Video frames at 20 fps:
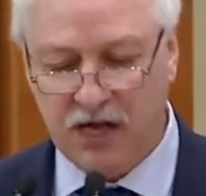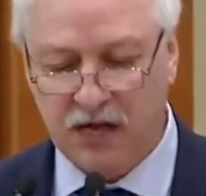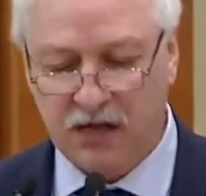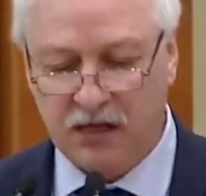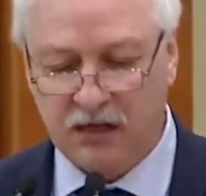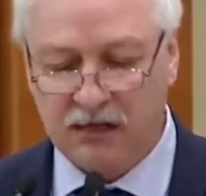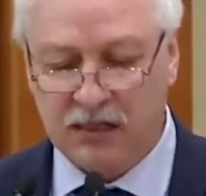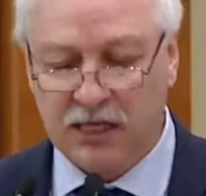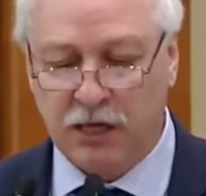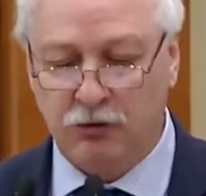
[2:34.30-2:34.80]

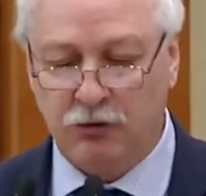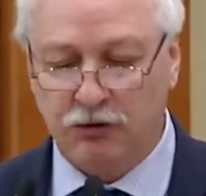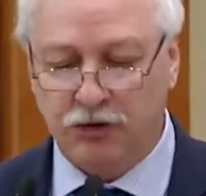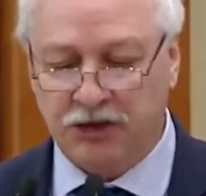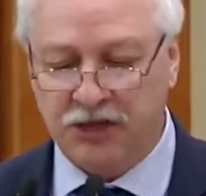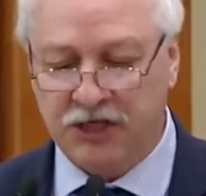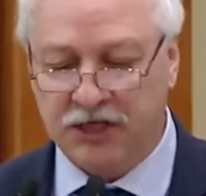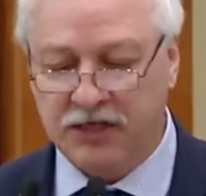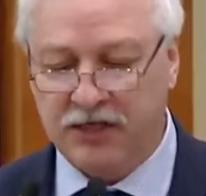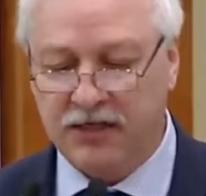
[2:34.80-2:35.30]
Для
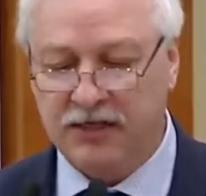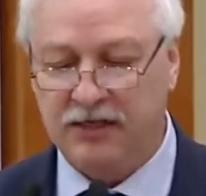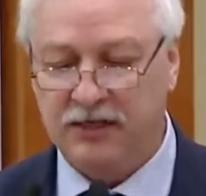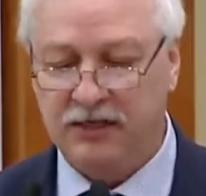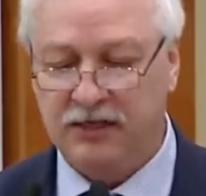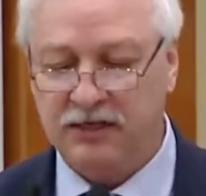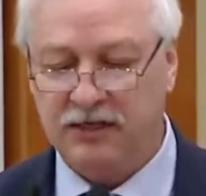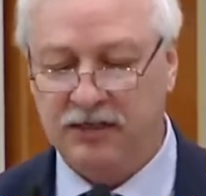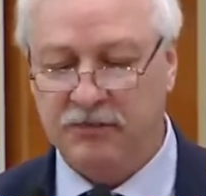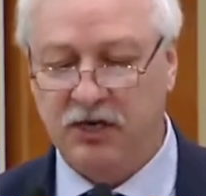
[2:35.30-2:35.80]
улучшения
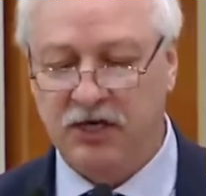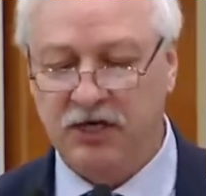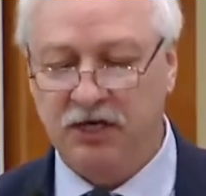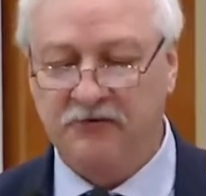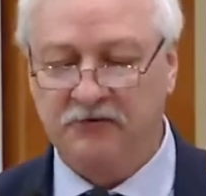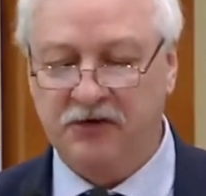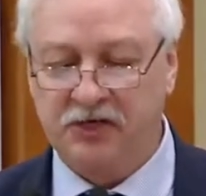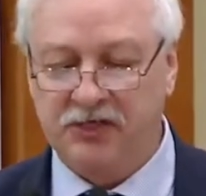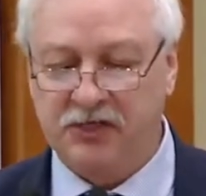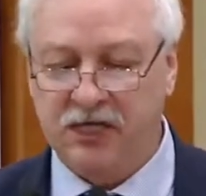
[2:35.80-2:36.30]

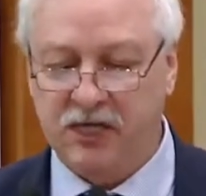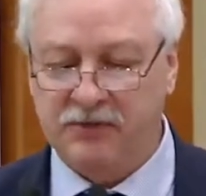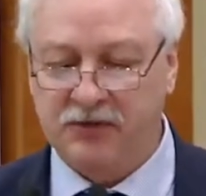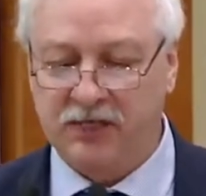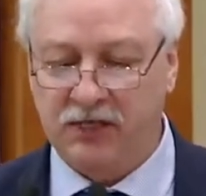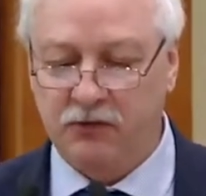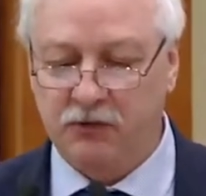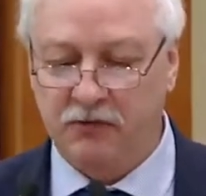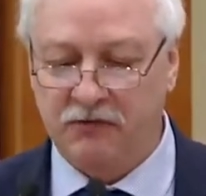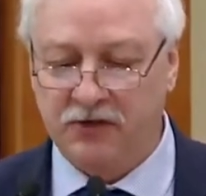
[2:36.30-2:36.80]
демографической
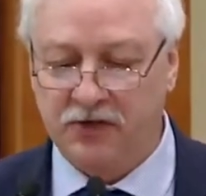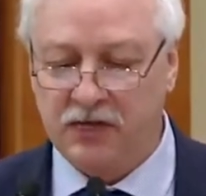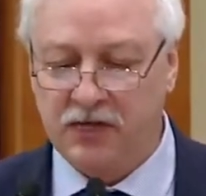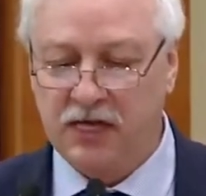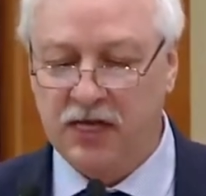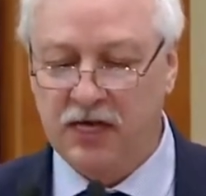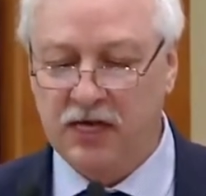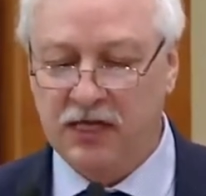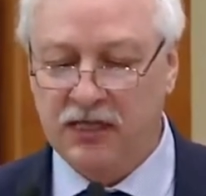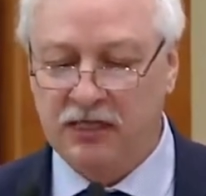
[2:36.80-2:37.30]
обстановки,
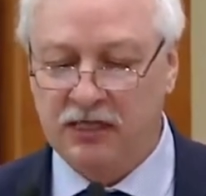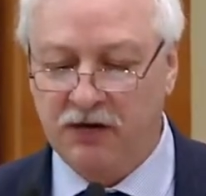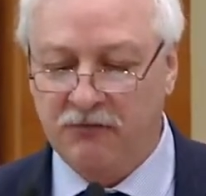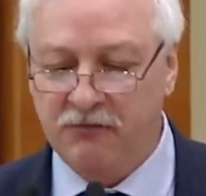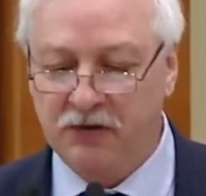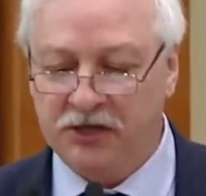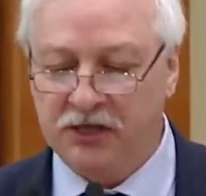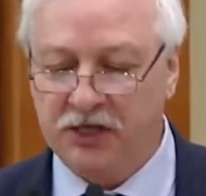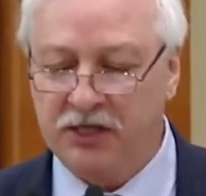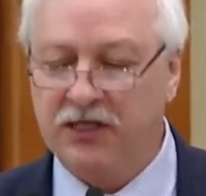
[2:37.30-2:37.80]
для
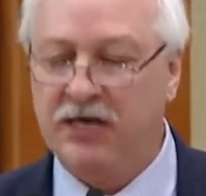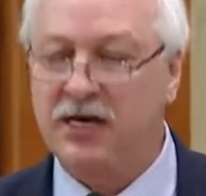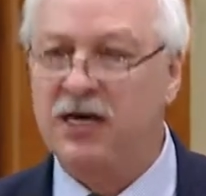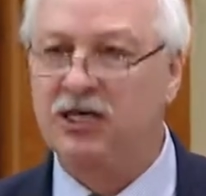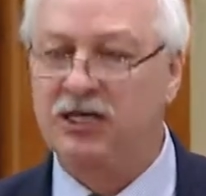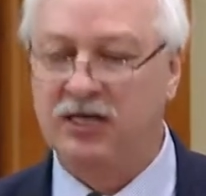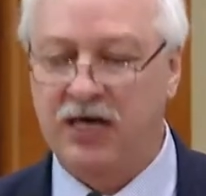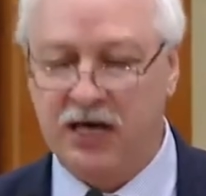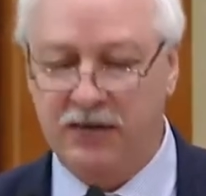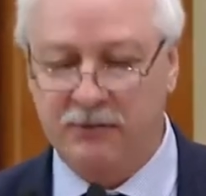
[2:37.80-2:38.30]
увеличения
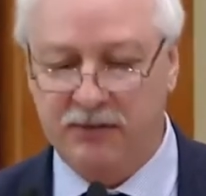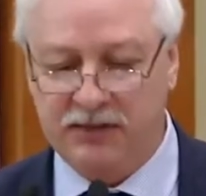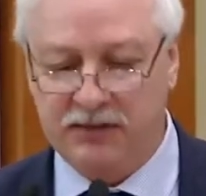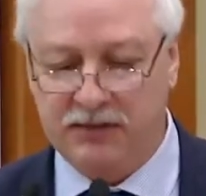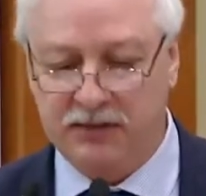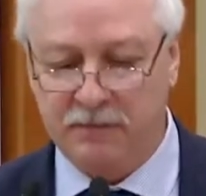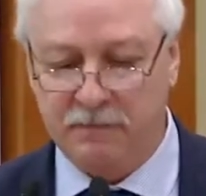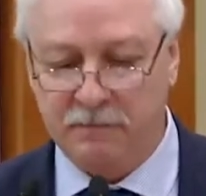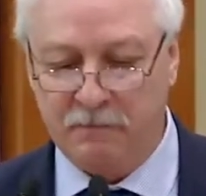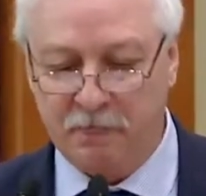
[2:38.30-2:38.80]

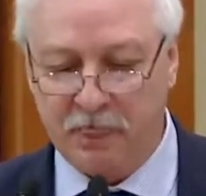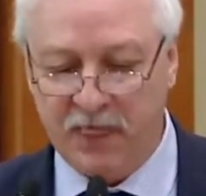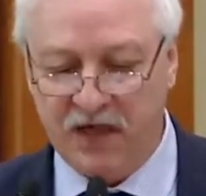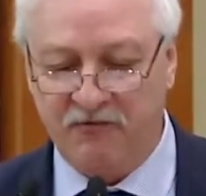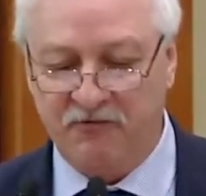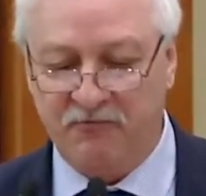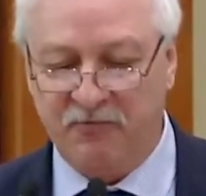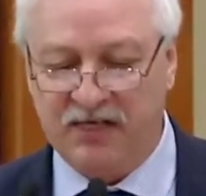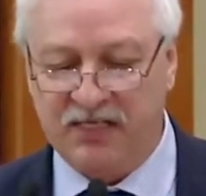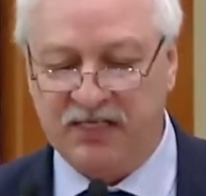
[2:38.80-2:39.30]
рождаемости –
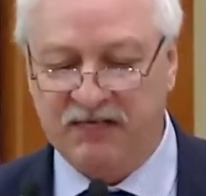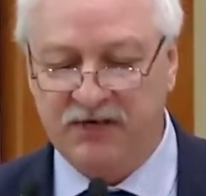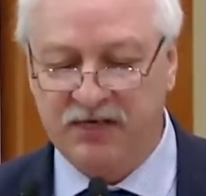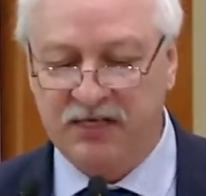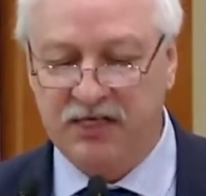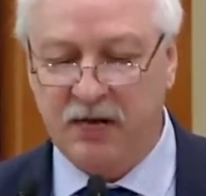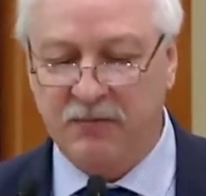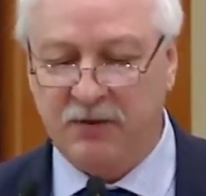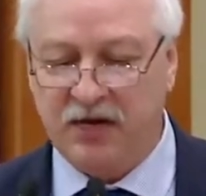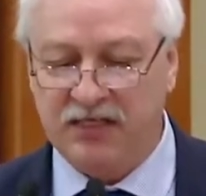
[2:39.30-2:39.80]
в Москве
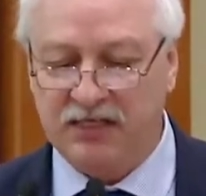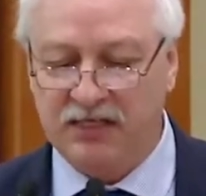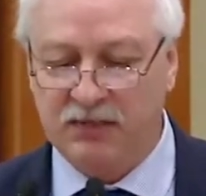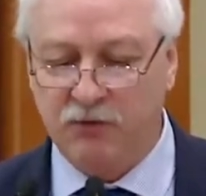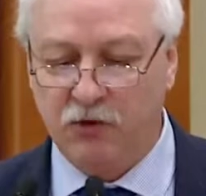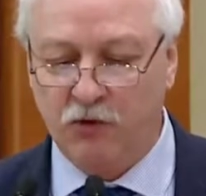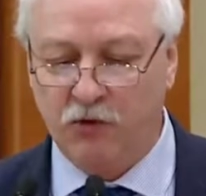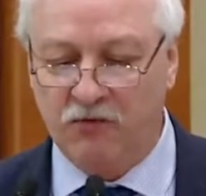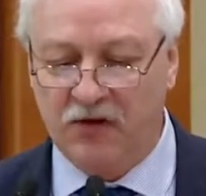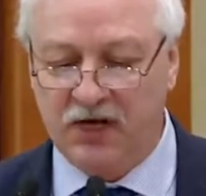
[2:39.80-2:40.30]

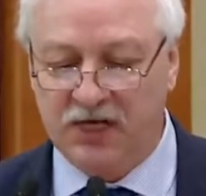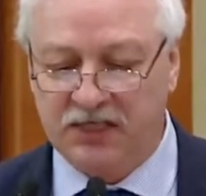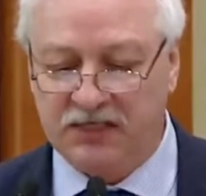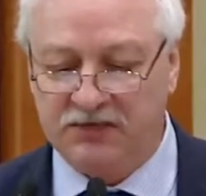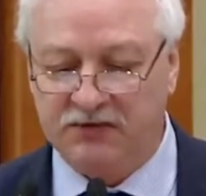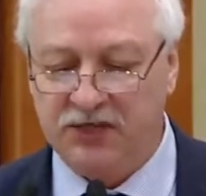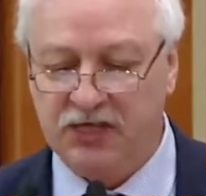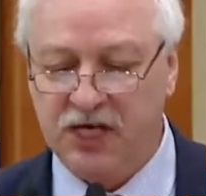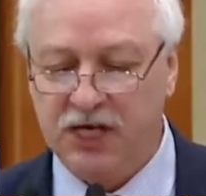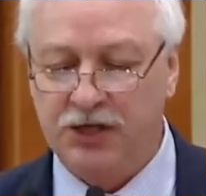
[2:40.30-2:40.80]
необходимо
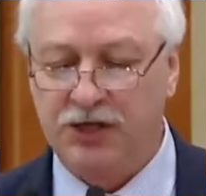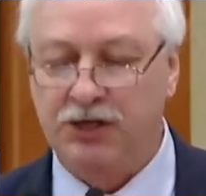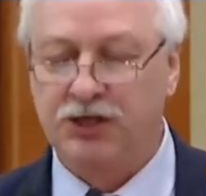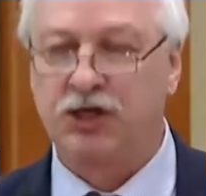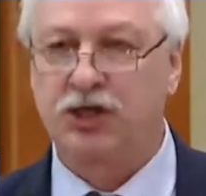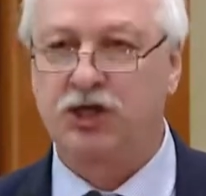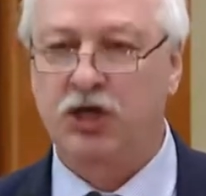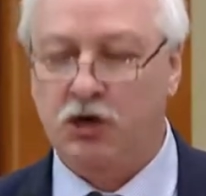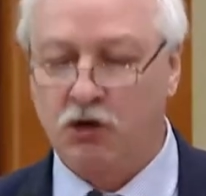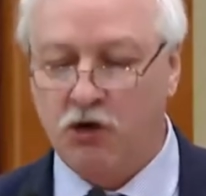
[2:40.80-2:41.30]
увеличивать
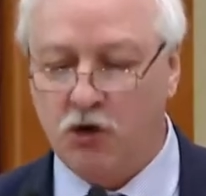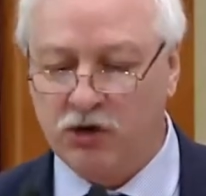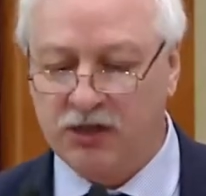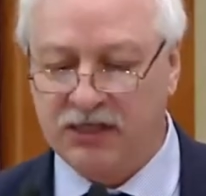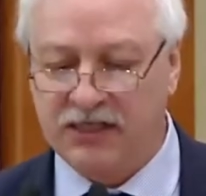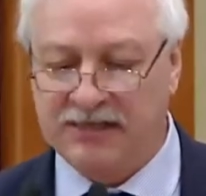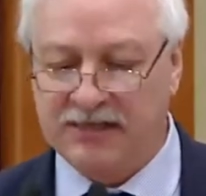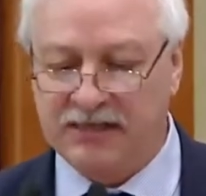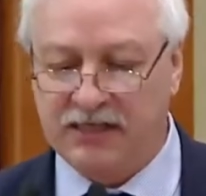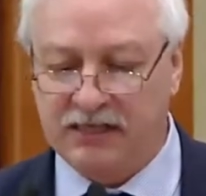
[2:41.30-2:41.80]

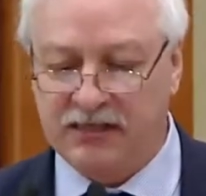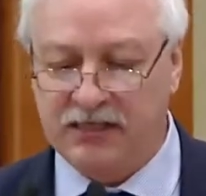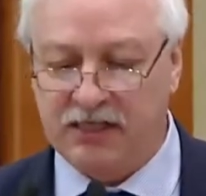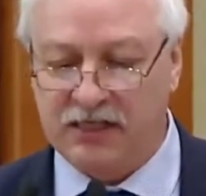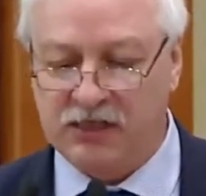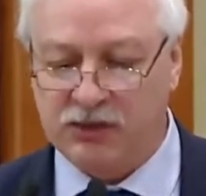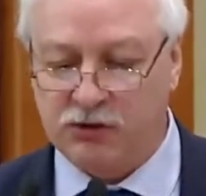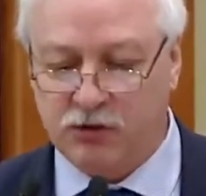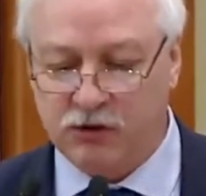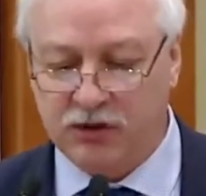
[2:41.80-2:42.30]
ежегодные статьи
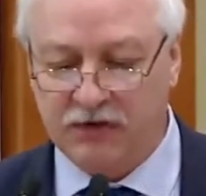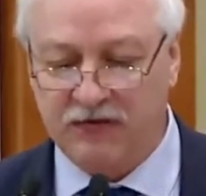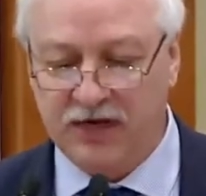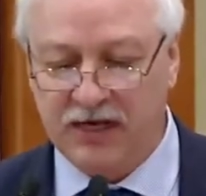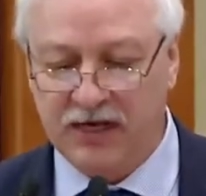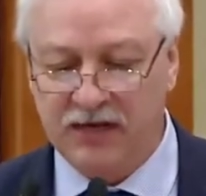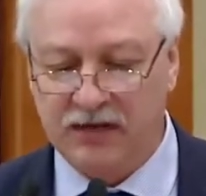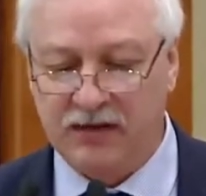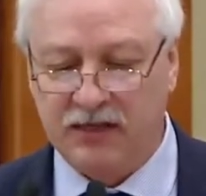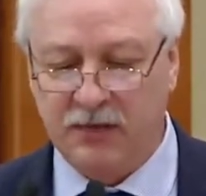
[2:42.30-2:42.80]
расходов
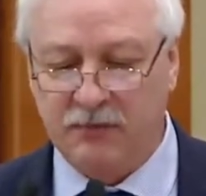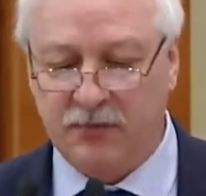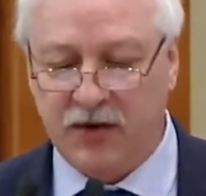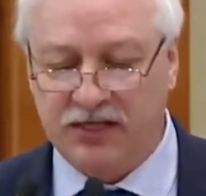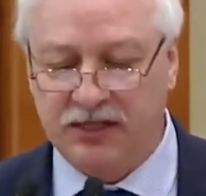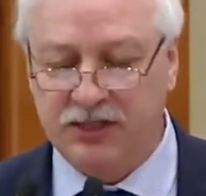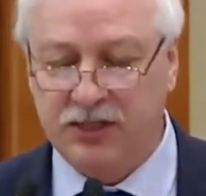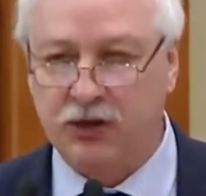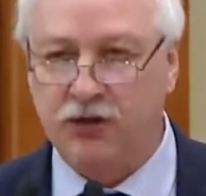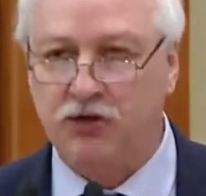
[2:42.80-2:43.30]
на
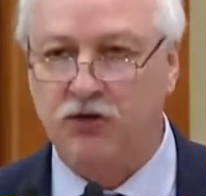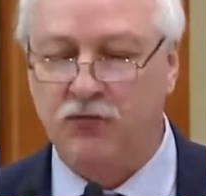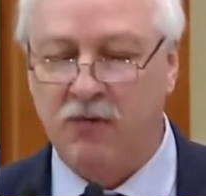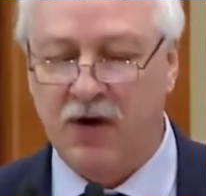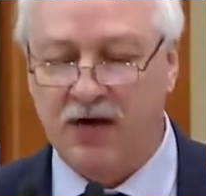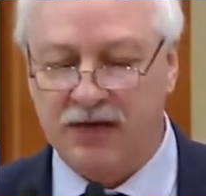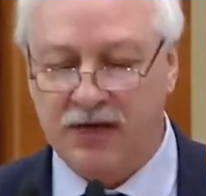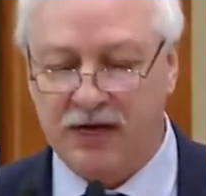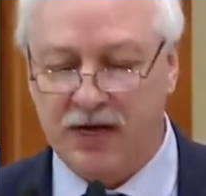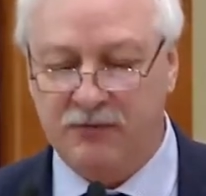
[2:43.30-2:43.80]
поддержку
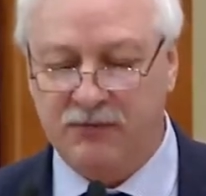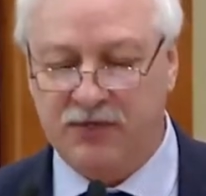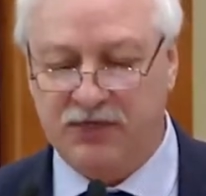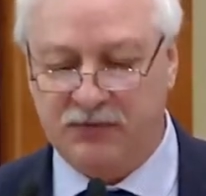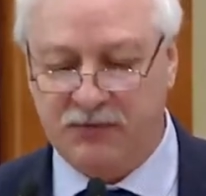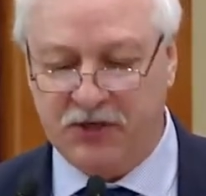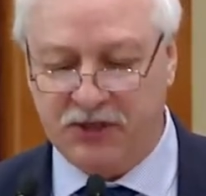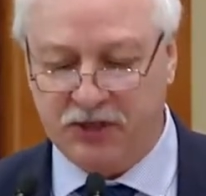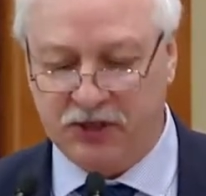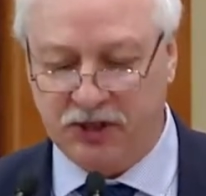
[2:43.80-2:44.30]

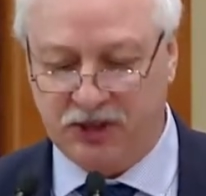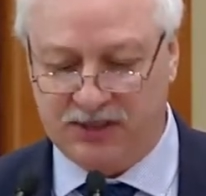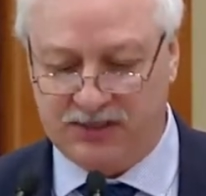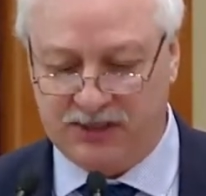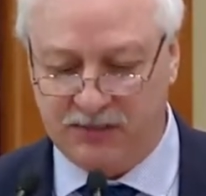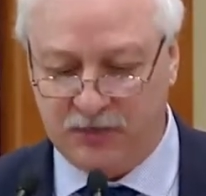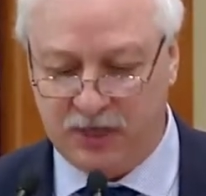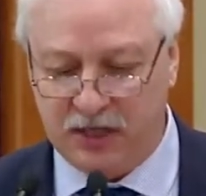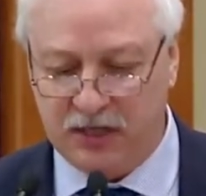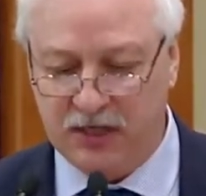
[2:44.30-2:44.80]
малообеспеченных
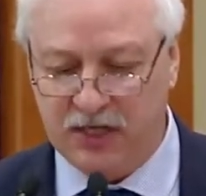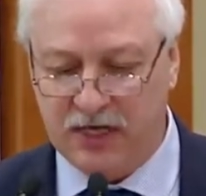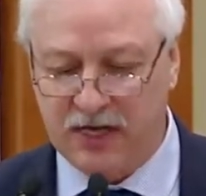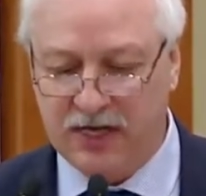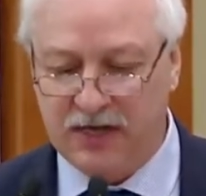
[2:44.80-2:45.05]
семей,